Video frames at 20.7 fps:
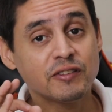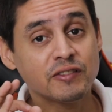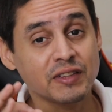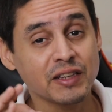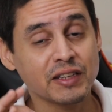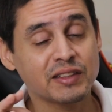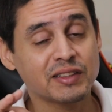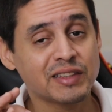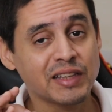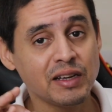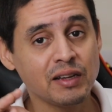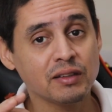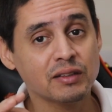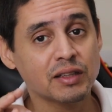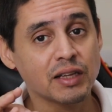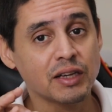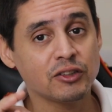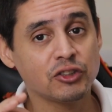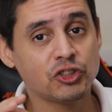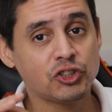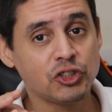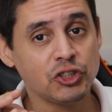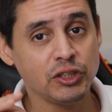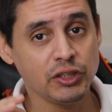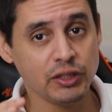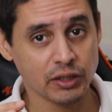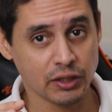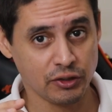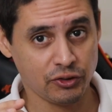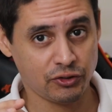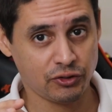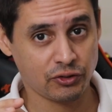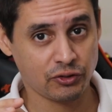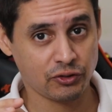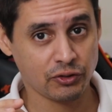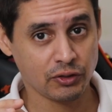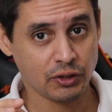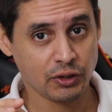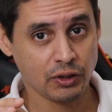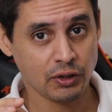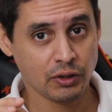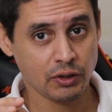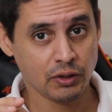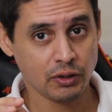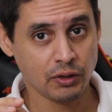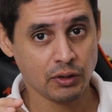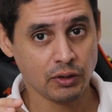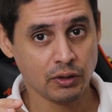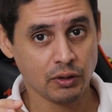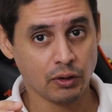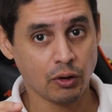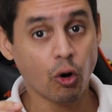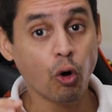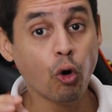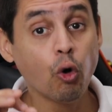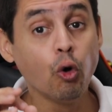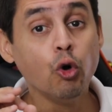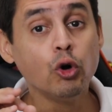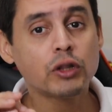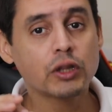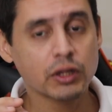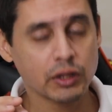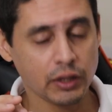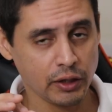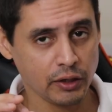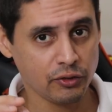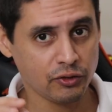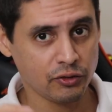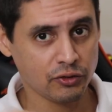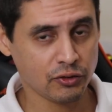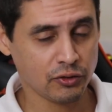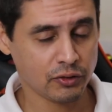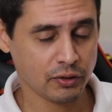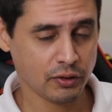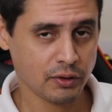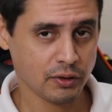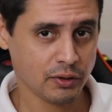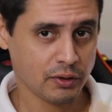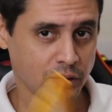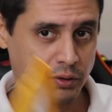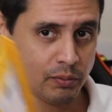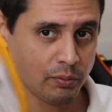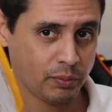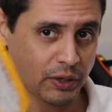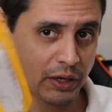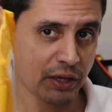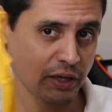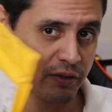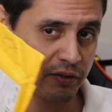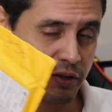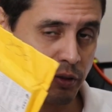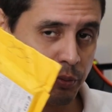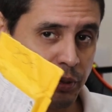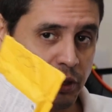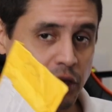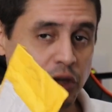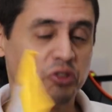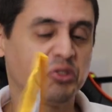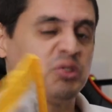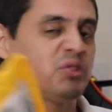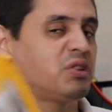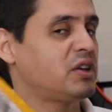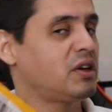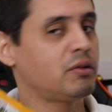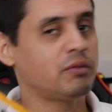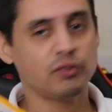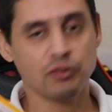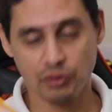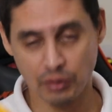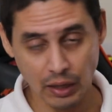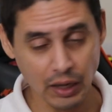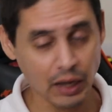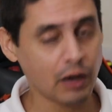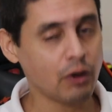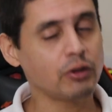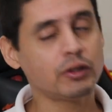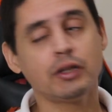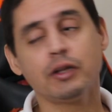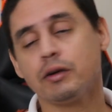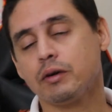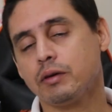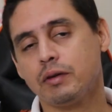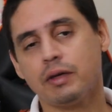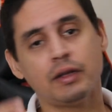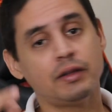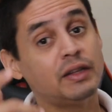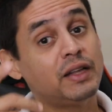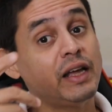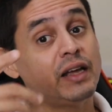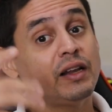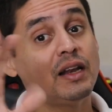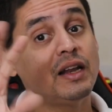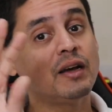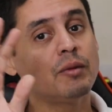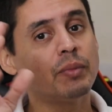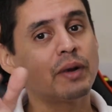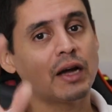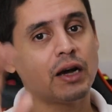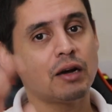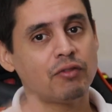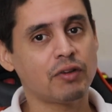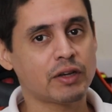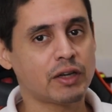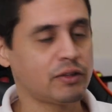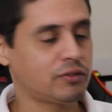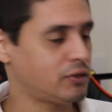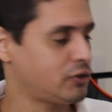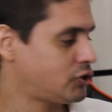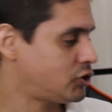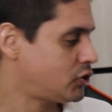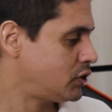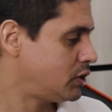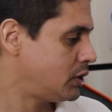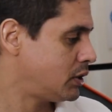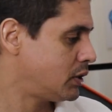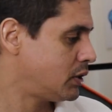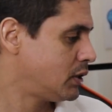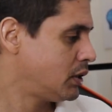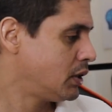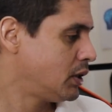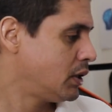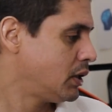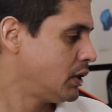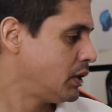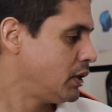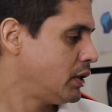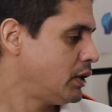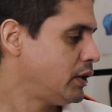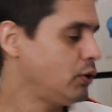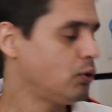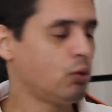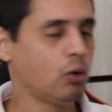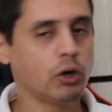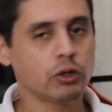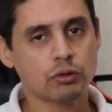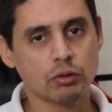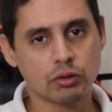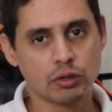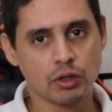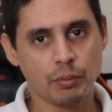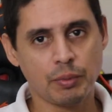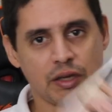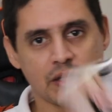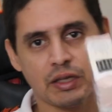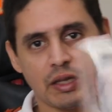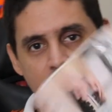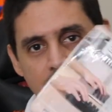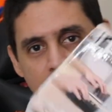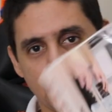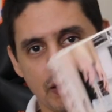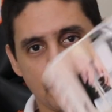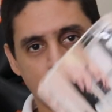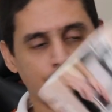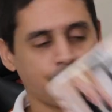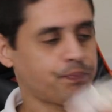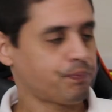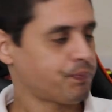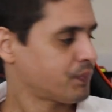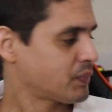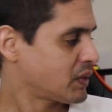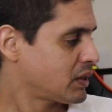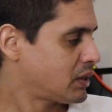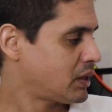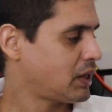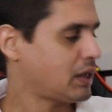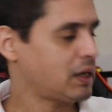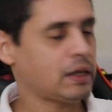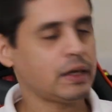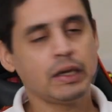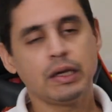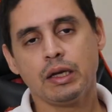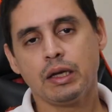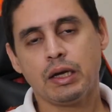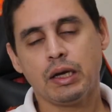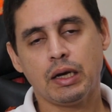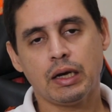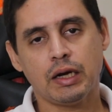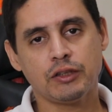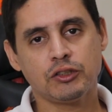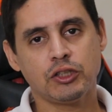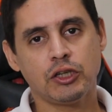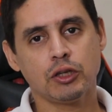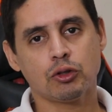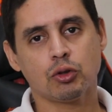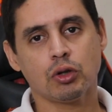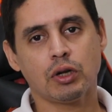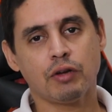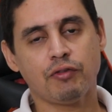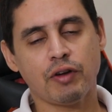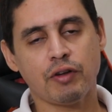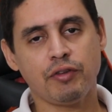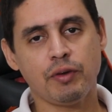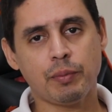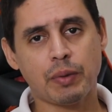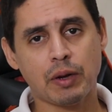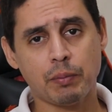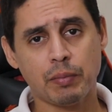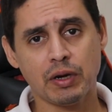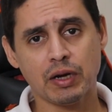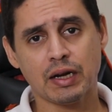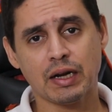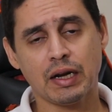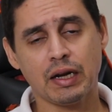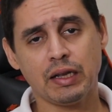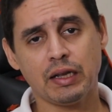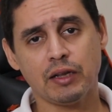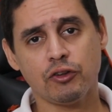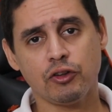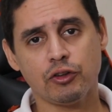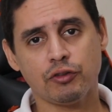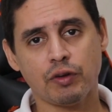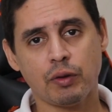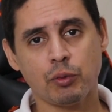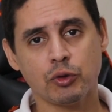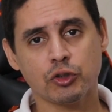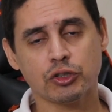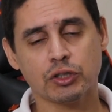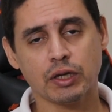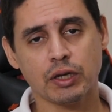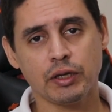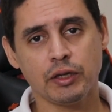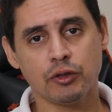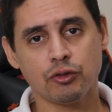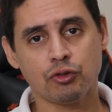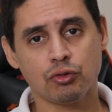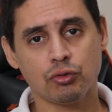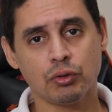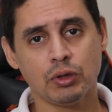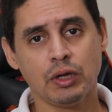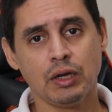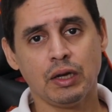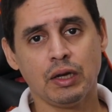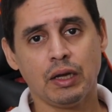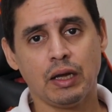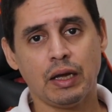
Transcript: de 70 dias úteis para receber isso. Ah, Rodrigo, nem lembrava que existia. E o outro também está aqui, tá? A diretora vai vir para a bancada, a gente vai mostrar isso.